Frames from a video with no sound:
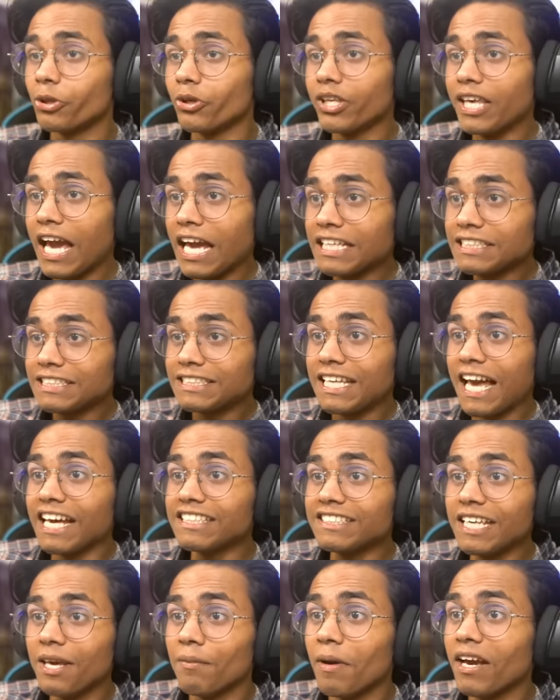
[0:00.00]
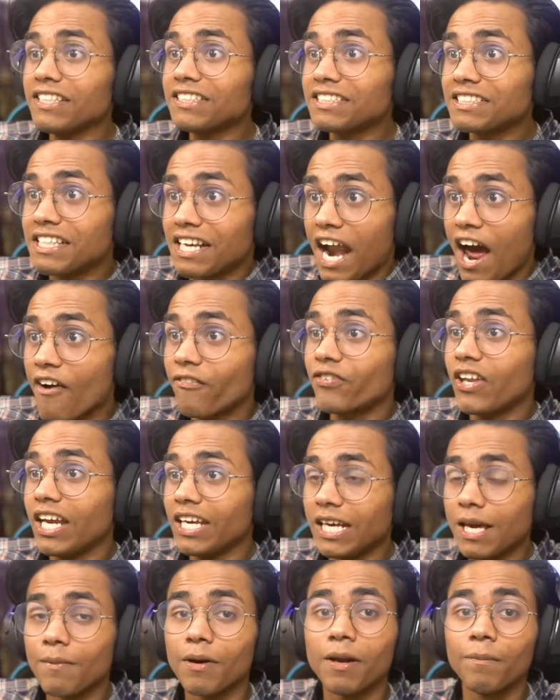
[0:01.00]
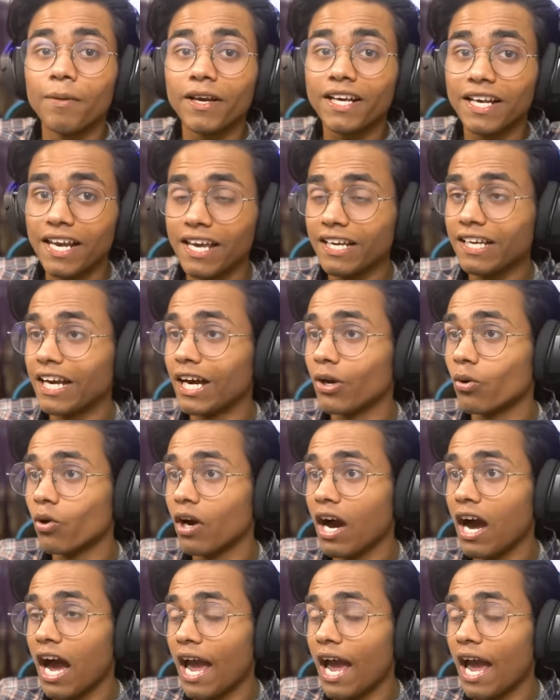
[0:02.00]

तो यस जैसे ही मैं इस क्राफ्टिंग टेबल पे क्लिक करूंगा